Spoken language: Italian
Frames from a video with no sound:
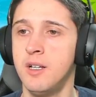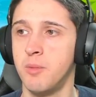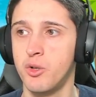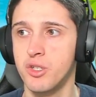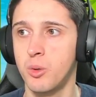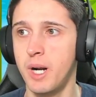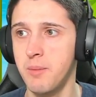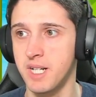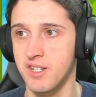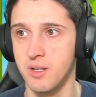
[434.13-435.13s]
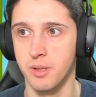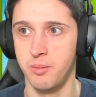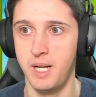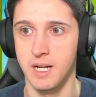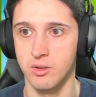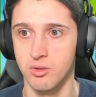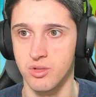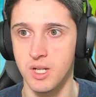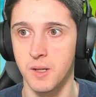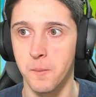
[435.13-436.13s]
Ma questo qua rimane sempre aperto,
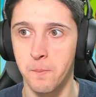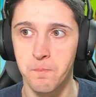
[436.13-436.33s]
sì?